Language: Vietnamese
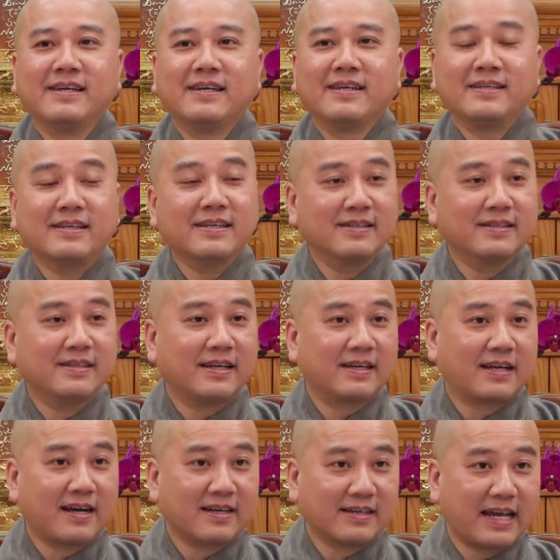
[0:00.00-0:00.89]

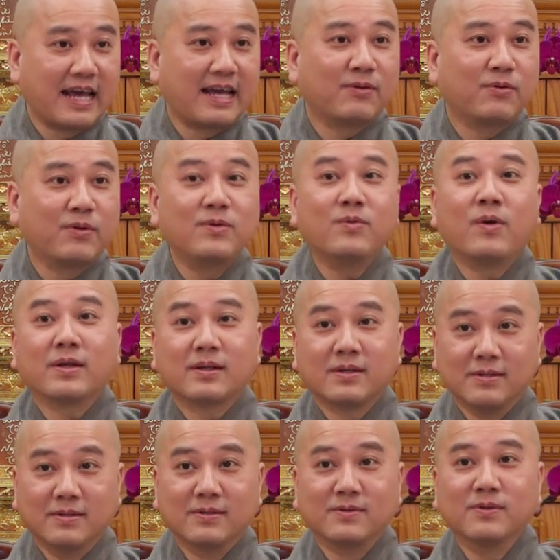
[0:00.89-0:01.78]
Như gần đây quý hòa
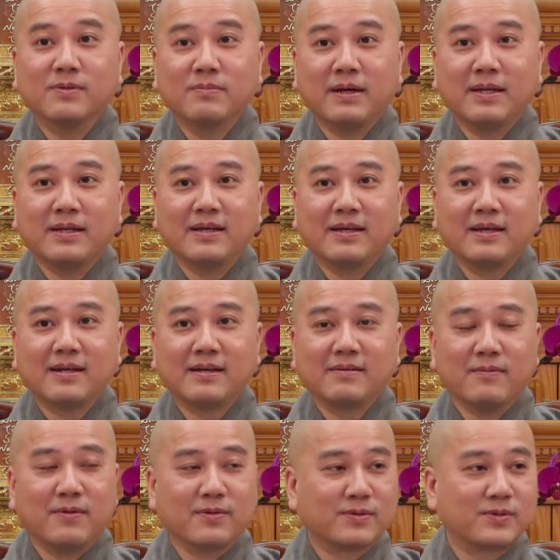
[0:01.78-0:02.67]
thượng của mình,
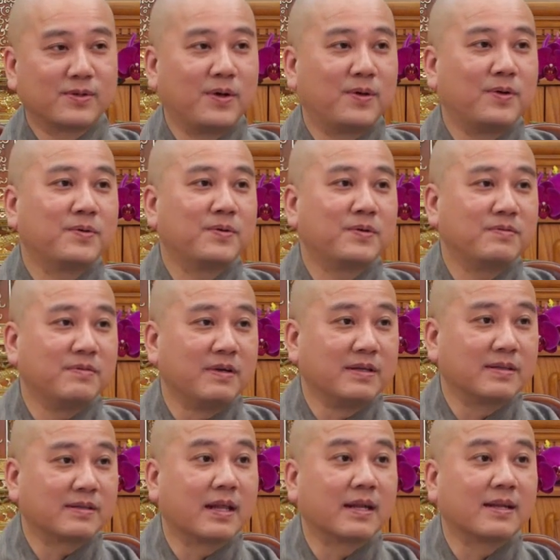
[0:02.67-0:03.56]
một số quý
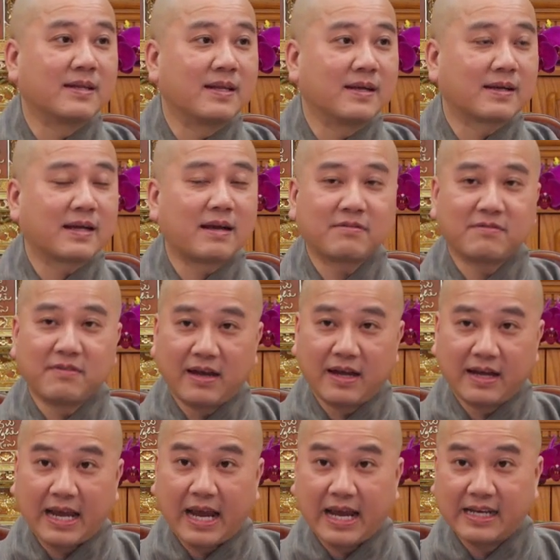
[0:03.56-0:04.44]
vị tịch, các
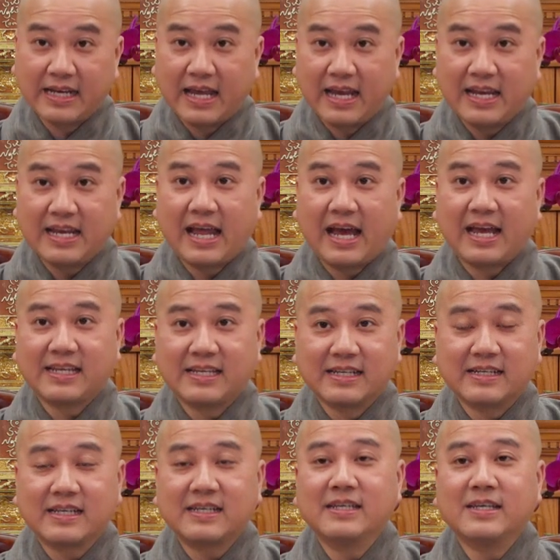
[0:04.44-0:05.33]
bạn ngài để lại
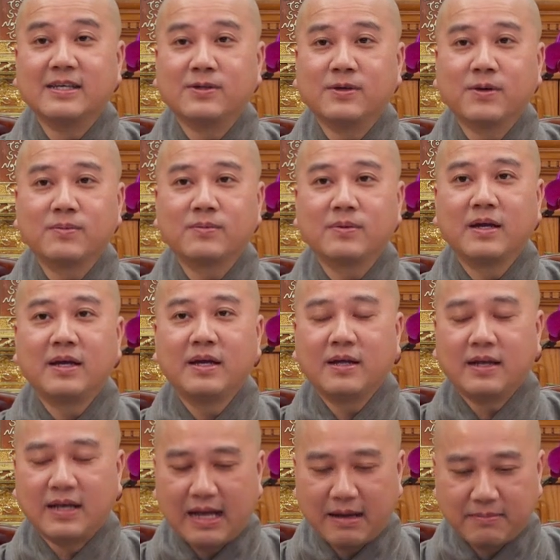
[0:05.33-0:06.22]
những cái di chúc
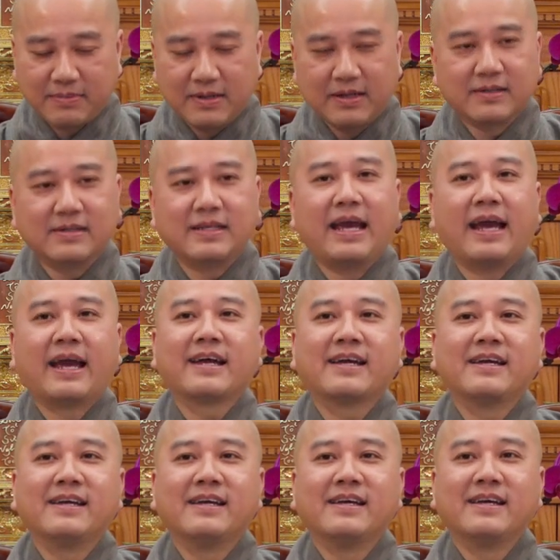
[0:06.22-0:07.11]
làm đơn giản.
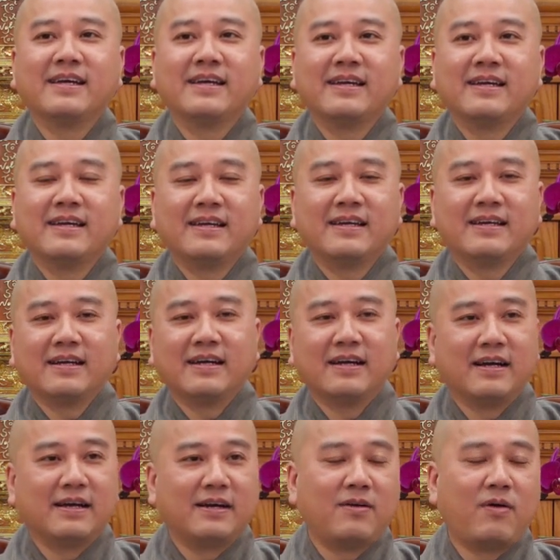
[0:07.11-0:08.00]

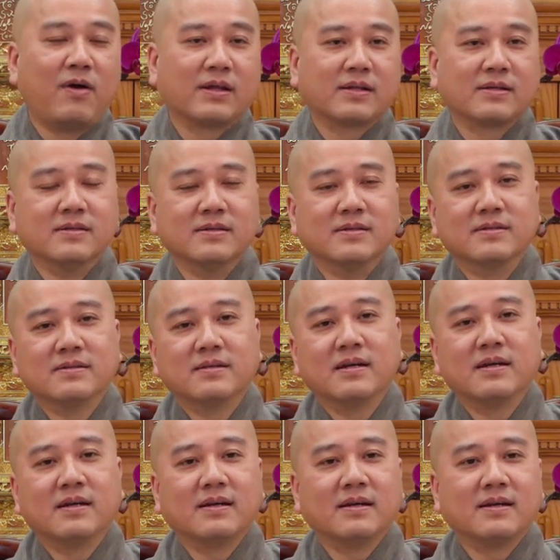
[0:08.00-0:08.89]
À, hòa thượng
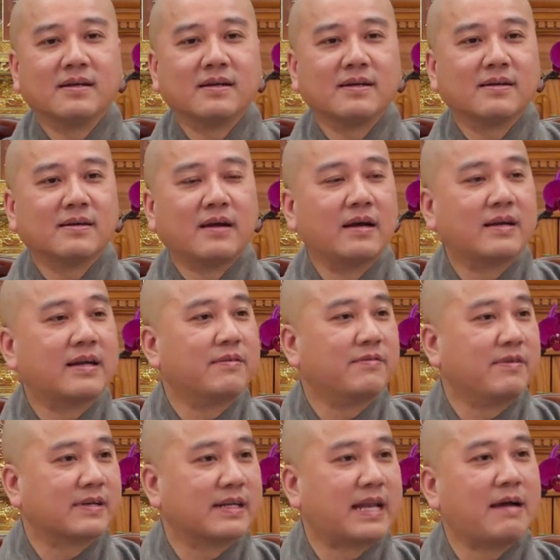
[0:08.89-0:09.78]
ở
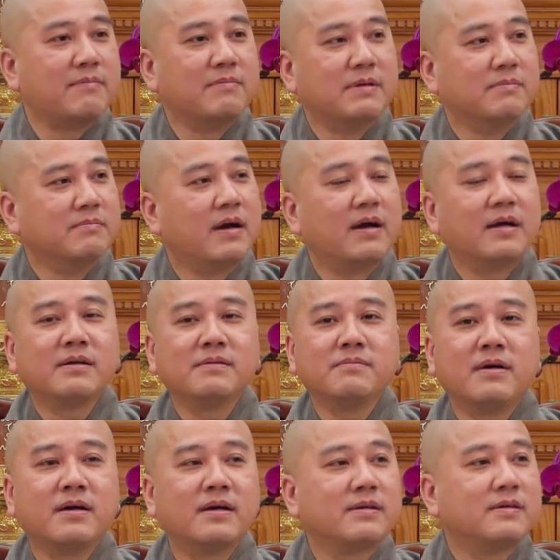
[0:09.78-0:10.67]
đời Việt Nam mình mới
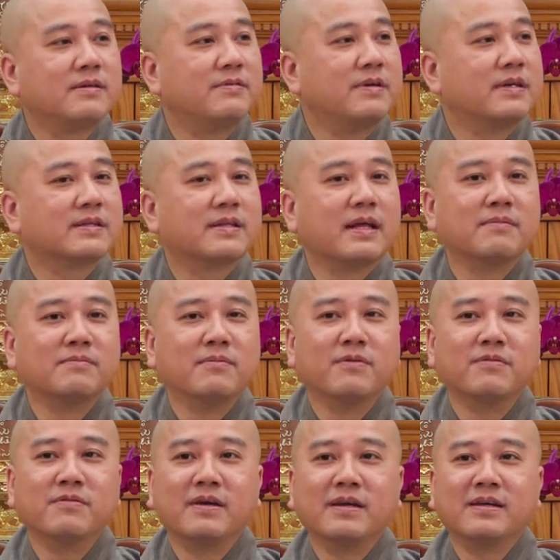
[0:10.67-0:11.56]
mới viên tịch
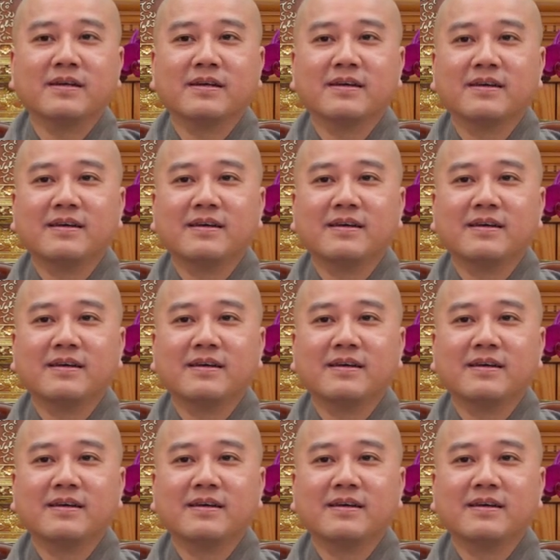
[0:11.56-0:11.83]
một vị đó.